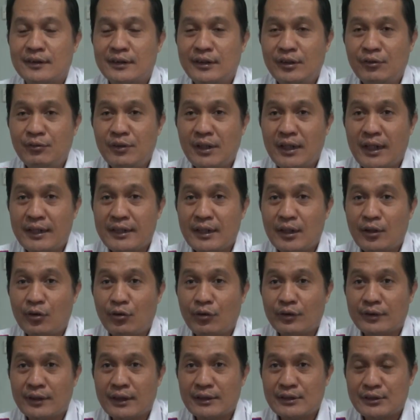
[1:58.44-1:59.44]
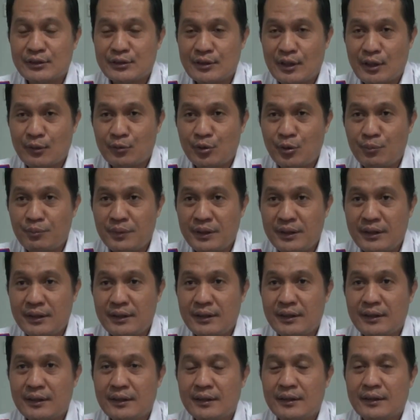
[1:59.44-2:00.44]
di wilayah kota
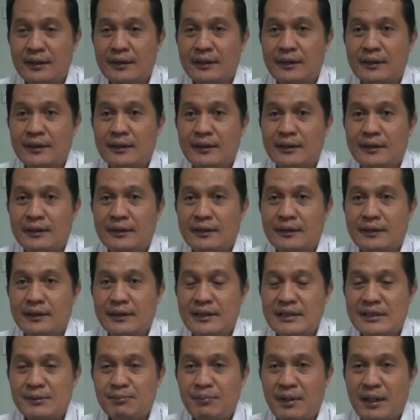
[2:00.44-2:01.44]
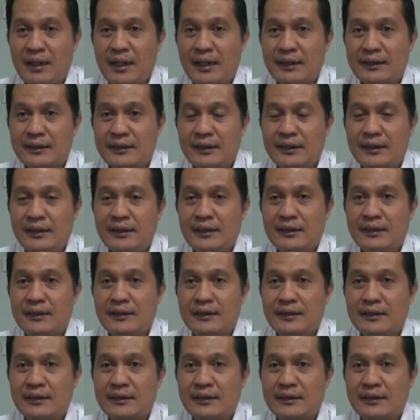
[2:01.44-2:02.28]
Sukabumi disepakati